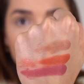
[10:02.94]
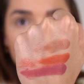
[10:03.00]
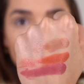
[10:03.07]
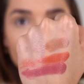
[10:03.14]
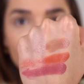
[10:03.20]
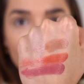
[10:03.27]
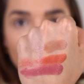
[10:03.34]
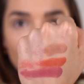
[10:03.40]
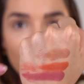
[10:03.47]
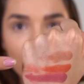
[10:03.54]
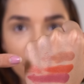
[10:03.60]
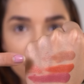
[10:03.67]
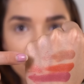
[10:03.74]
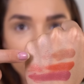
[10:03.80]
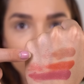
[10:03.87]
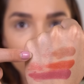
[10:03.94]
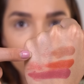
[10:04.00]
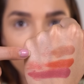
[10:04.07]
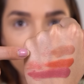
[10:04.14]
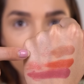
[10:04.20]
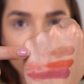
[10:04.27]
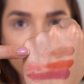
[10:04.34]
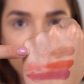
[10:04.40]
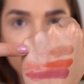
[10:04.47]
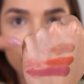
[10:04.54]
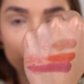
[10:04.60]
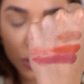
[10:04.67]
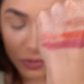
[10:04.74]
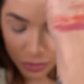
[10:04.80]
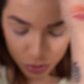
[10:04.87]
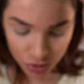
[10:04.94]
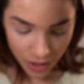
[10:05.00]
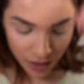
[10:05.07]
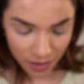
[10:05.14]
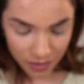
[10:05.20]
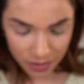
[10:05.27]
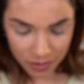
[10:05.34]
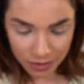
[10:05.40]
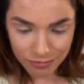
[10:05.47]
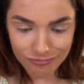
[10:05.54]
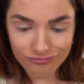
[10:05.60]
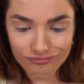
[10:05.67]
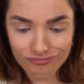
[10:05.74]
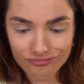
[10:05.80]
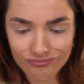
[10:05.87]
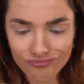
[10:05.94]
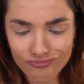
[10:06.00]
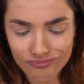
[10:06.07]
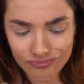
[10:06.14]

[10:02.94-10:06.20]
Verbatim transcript: Que... Eu amei essa cor. Eu acho que eu vou usar esse. Hum